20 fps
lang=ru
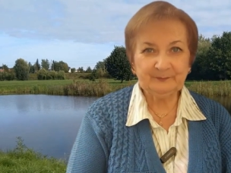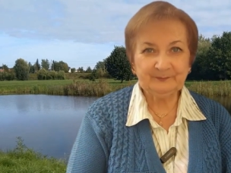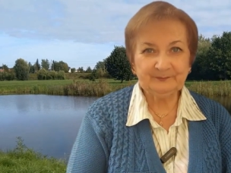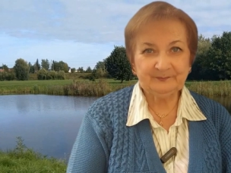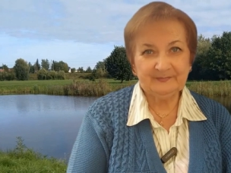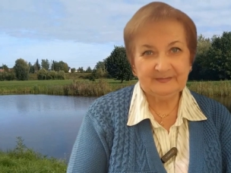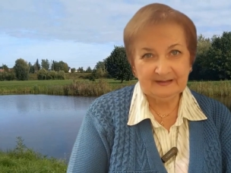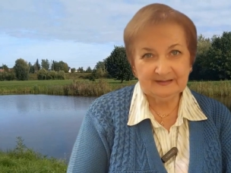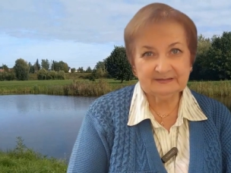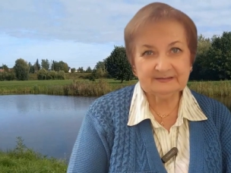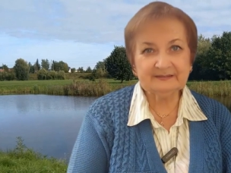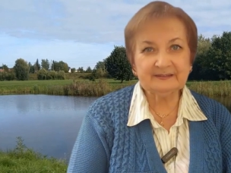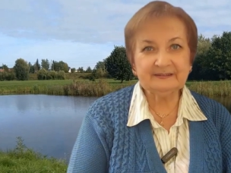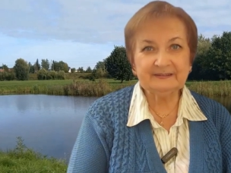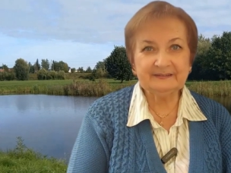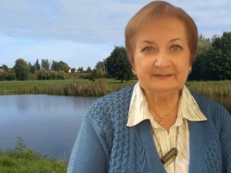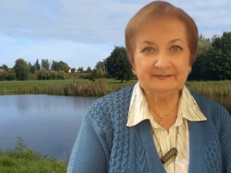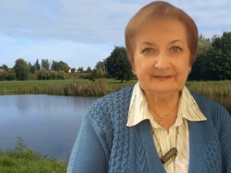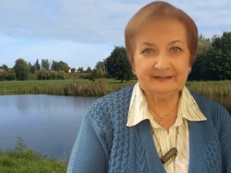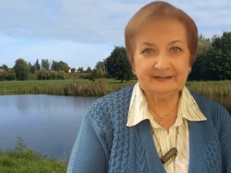Некоторые
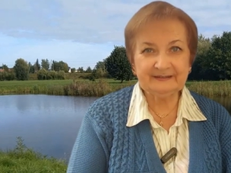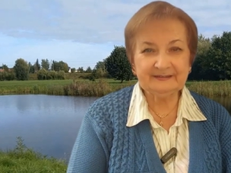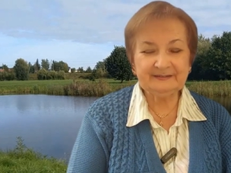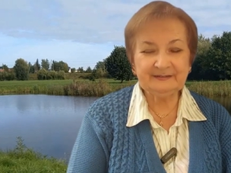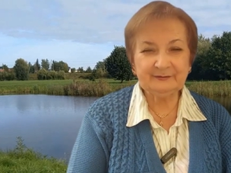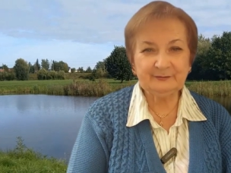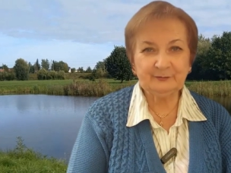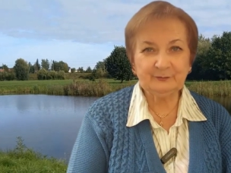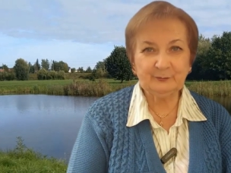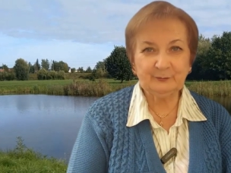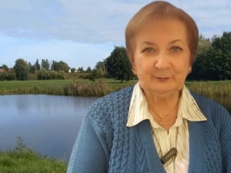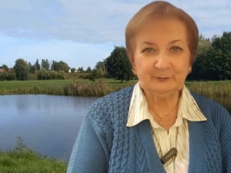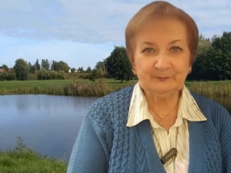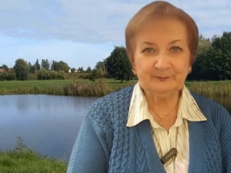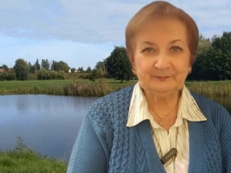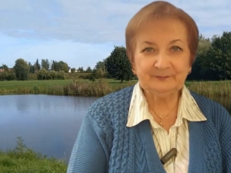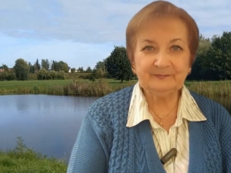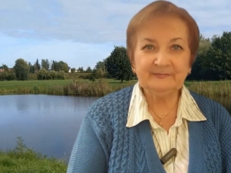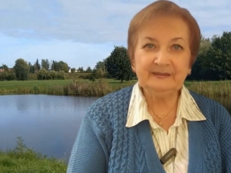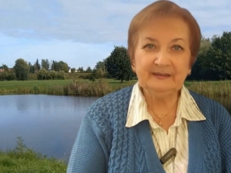говорят легко,
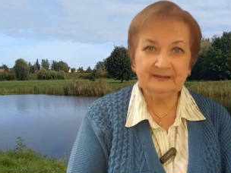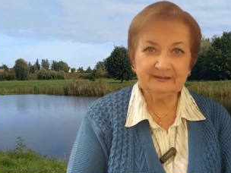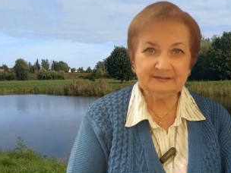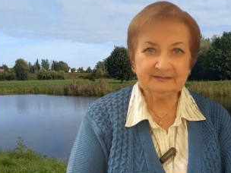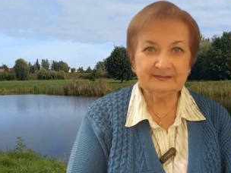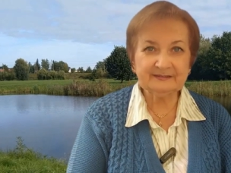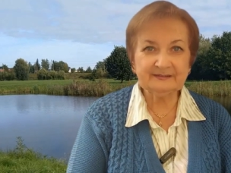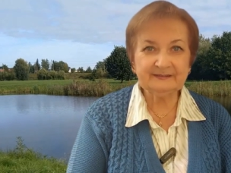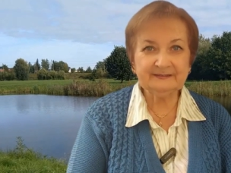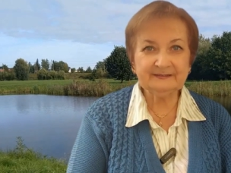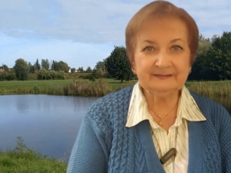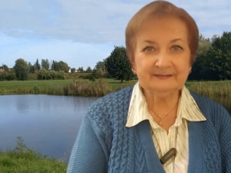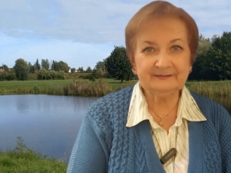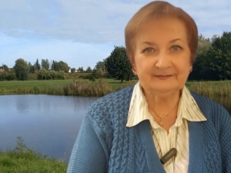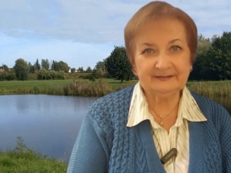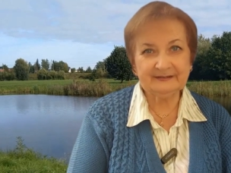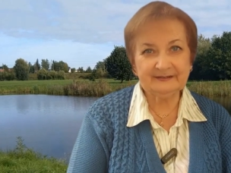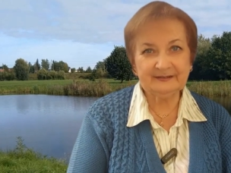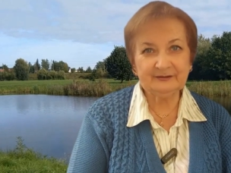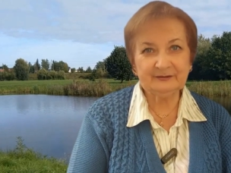некоторые
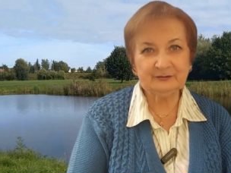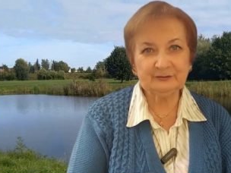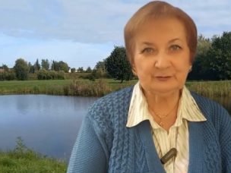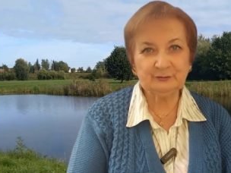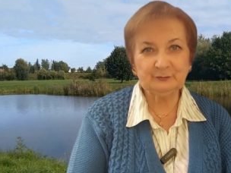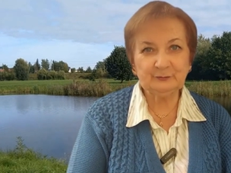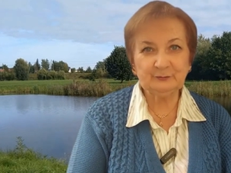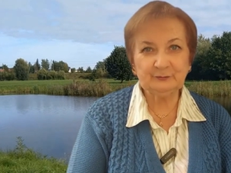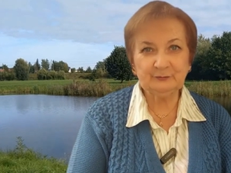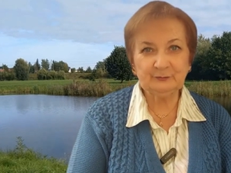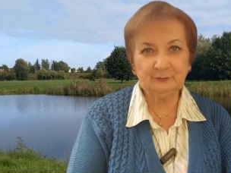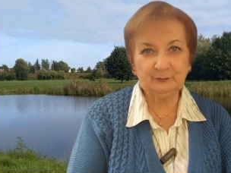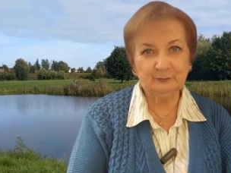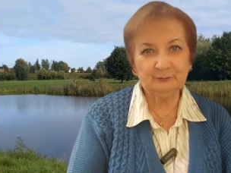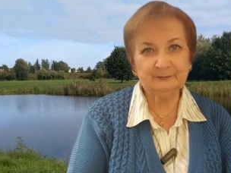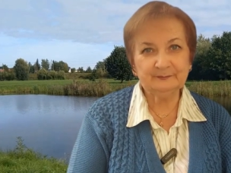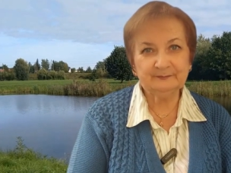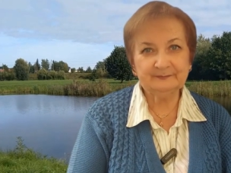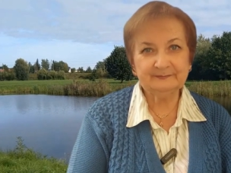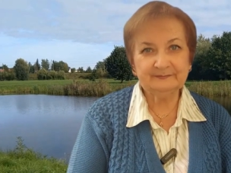говорят, что
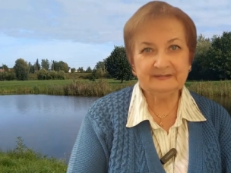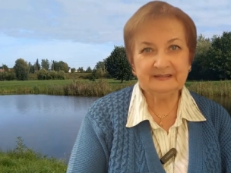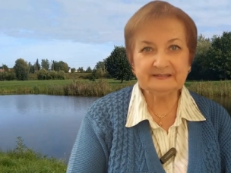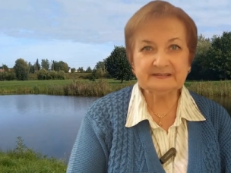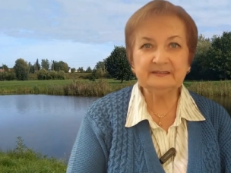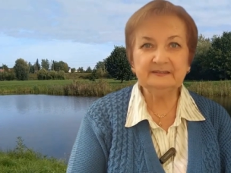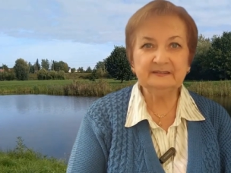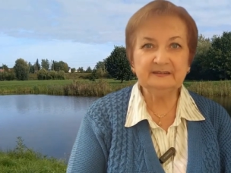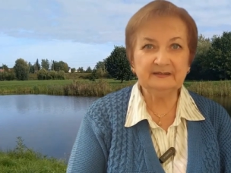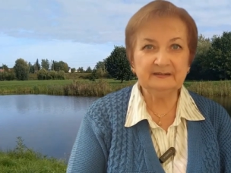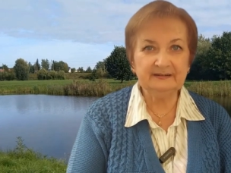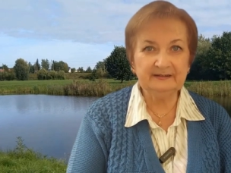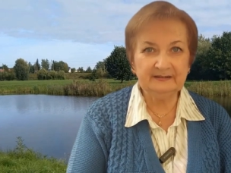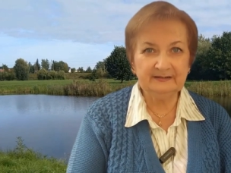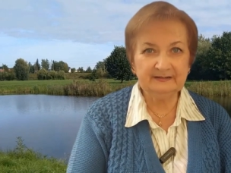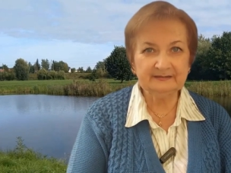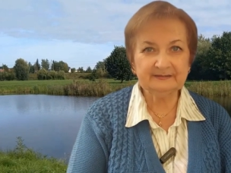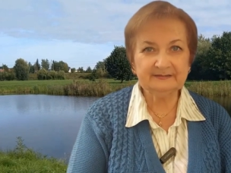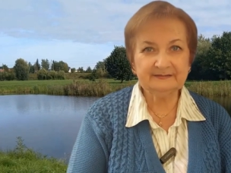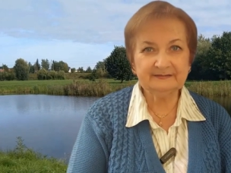ну несколько
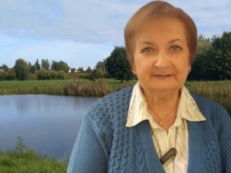лет,